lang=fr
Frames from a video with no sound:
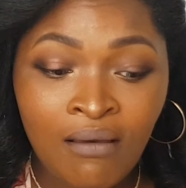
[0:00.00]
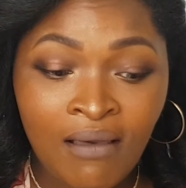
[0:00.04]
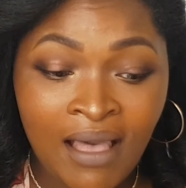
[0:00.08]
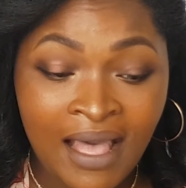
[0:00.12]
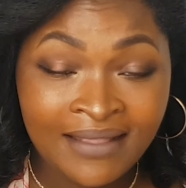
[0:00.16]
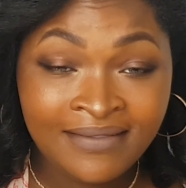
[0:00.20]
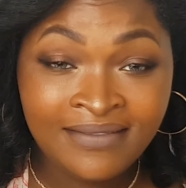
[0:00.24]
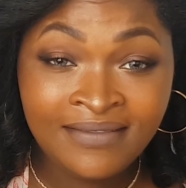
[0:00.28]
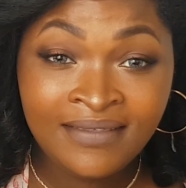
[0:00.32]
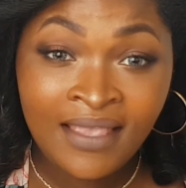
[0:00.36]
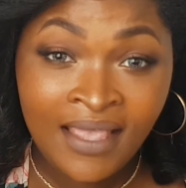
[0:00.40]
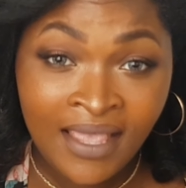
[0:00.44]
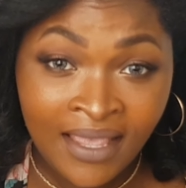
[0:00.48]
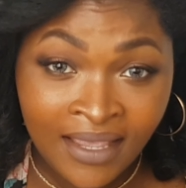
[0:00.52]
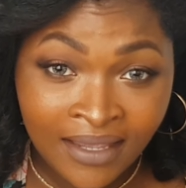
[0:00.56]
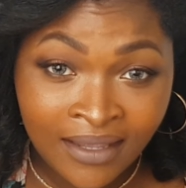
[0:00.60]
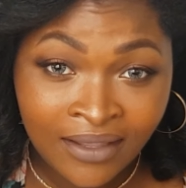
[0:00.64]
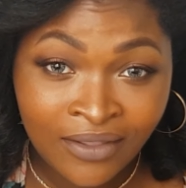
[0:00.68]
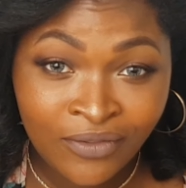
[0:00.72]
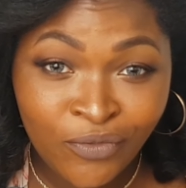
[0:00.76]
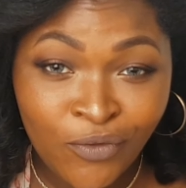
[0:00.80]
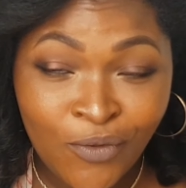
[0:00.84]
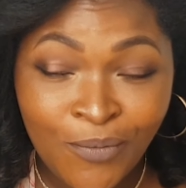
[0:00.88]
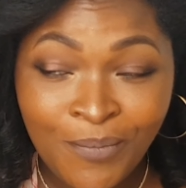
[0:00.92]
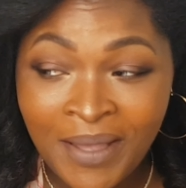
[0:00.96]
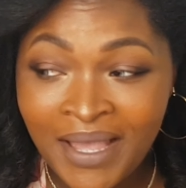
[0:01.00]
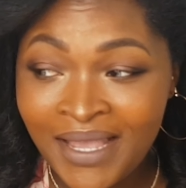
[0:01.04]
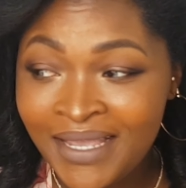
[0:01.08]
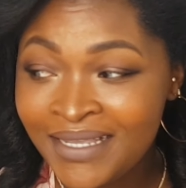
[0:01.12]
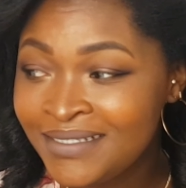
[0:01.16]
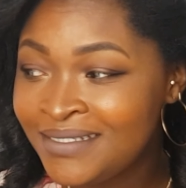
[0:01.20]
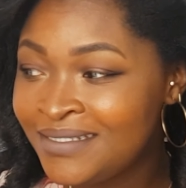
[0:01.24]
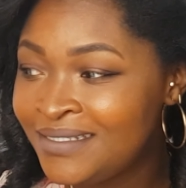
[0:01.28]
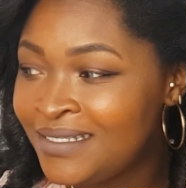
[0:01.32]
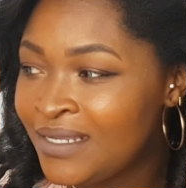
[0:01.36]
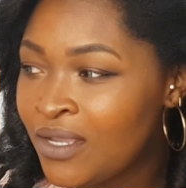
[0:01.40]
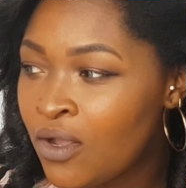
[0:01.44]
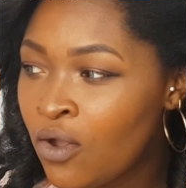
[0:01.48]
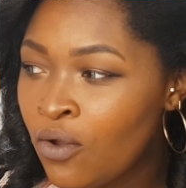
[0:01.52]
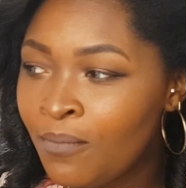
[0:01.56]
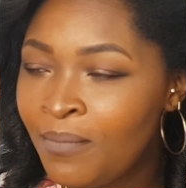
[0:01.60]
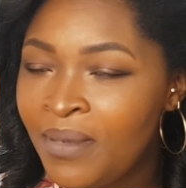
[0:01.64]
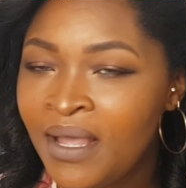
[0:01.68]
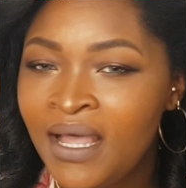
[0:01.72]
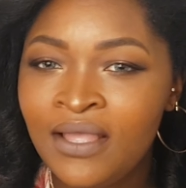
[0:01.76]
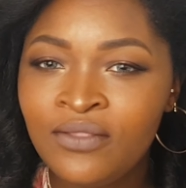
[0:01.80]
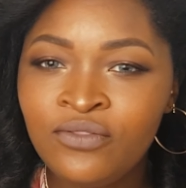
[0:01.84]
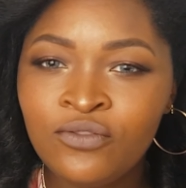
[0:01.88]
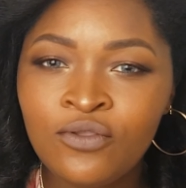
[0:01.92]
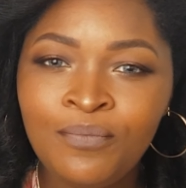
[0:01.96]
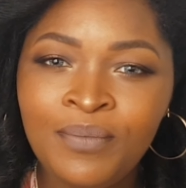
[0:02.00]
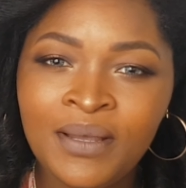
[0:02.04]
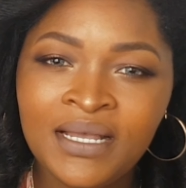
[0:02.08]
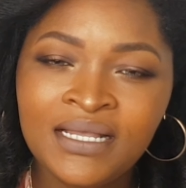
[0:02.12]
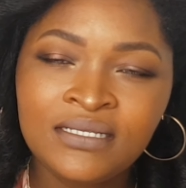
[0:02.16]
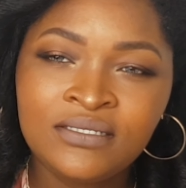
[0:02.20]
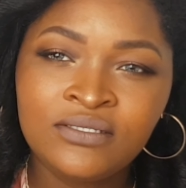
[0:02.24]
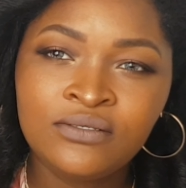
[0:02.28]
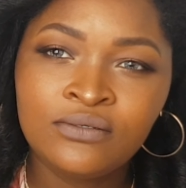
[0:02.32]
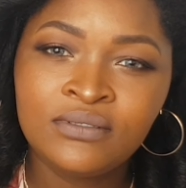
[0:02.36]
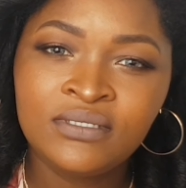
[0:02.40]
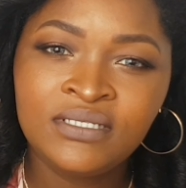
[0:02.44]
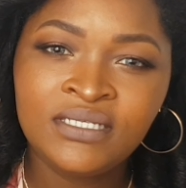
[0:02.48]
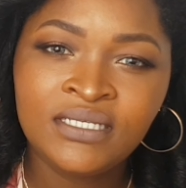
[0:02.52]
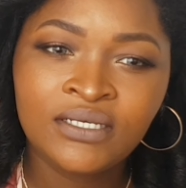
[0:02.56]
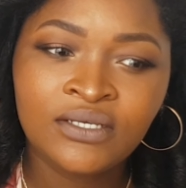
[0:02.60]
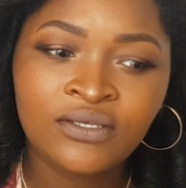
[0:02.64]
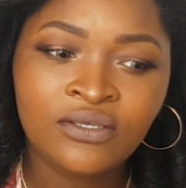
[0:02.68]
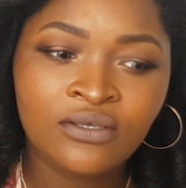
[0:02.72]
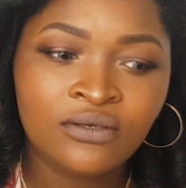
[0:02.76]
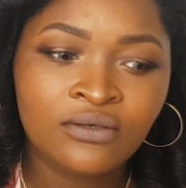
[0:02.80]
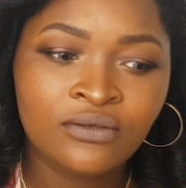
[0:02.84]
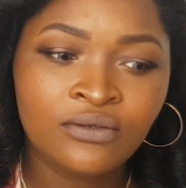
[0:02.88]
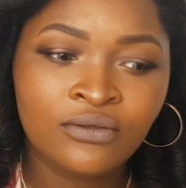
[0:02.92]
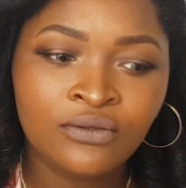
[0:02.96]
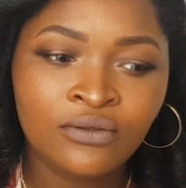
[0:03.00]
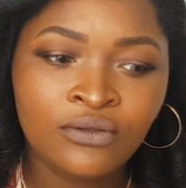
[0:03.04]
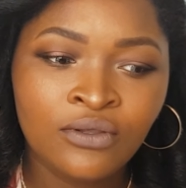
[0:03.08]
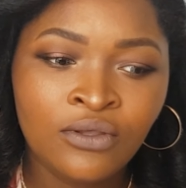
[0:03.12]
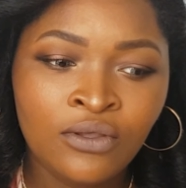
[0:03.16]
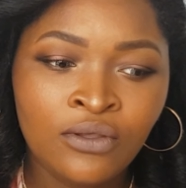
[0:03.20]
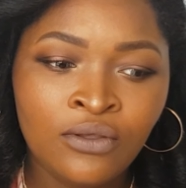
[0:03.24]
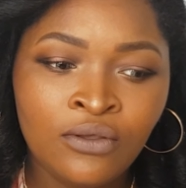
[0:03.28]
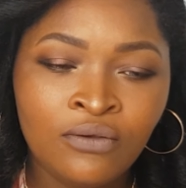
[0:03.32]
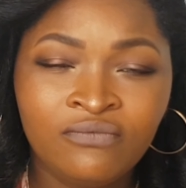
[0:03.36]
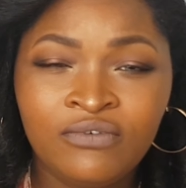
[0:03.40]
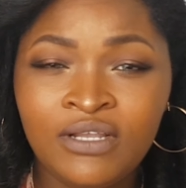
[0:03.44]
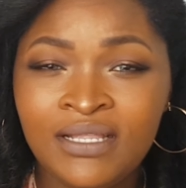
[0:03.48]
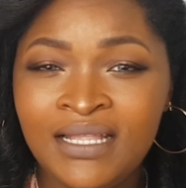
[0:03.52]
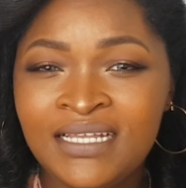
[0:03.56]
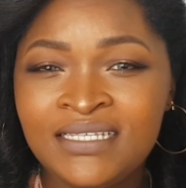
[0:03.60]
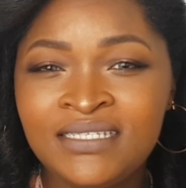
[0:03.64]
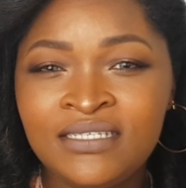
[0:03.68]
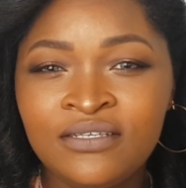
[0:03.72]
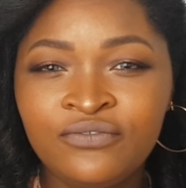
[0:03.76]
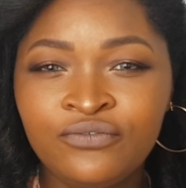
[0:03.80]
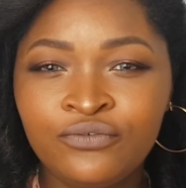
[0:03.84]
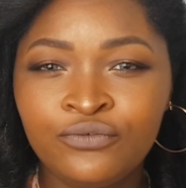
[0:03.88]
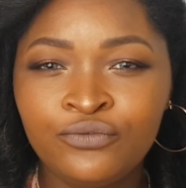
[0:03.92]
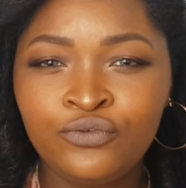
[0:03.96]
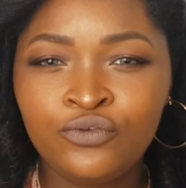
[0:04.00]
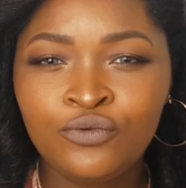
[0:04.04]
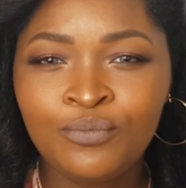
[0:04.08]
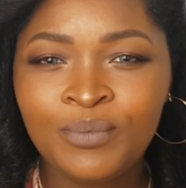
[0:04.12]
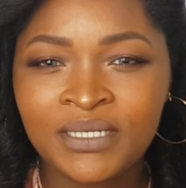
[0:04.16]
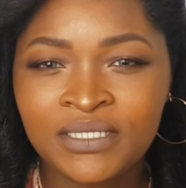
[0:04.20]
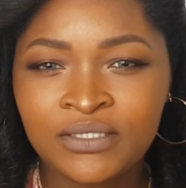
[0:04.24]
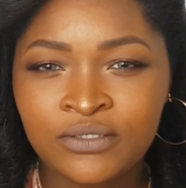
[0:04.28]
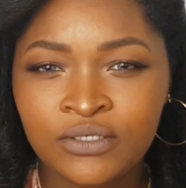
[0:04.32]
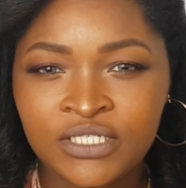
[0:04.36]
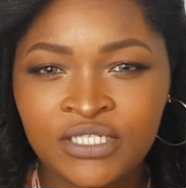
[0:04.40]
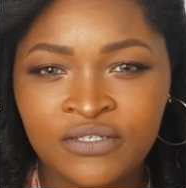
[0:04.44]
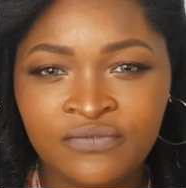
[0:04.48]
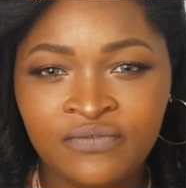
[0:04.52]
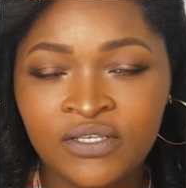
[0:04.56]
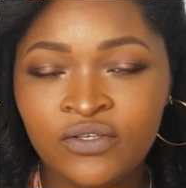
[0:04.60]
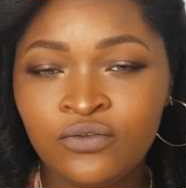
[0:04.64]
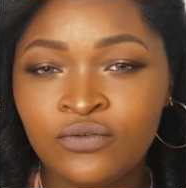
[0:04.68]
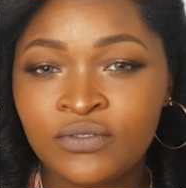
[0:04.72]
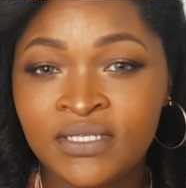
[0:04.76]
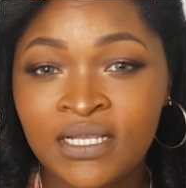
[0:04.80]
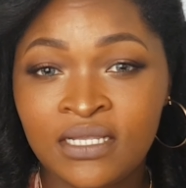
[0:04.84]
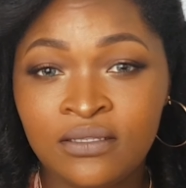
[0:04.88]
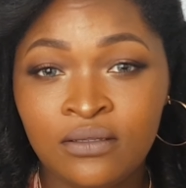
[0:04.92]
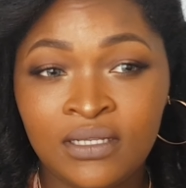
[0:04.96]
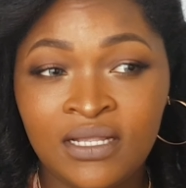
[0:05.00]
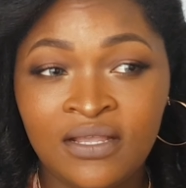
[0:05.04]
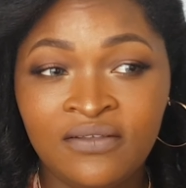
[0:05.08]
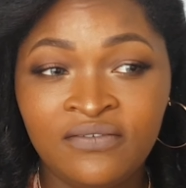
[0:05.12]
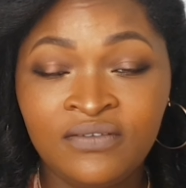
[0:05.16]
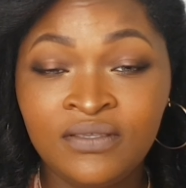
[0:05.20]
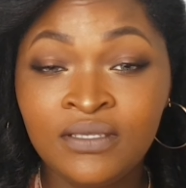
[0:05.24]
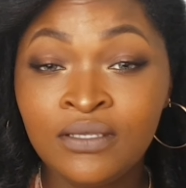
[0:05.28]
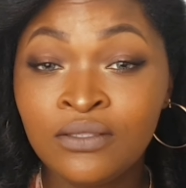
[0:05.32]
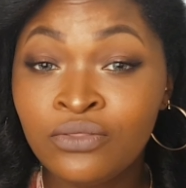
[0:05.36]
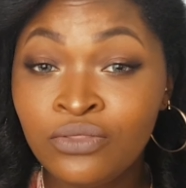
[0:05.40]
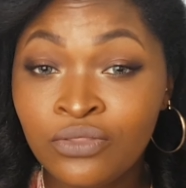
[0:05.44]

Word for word: à terre, ne pas rester en bas, ne pas se dire que voilà, c'est foutu parce que j'ai vécu ça dans la vie.